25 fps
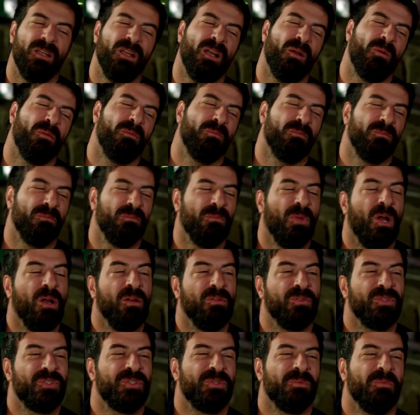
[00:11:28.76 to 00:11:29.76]
Ya
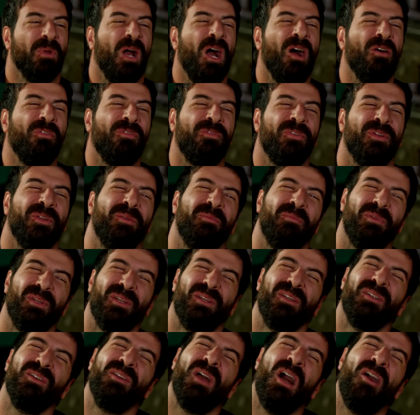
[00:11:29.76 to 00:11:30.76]
Mavişim affet
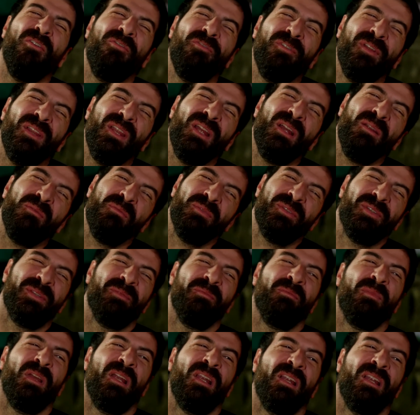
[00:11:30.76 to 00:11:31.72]
beni. Ya, affeder misin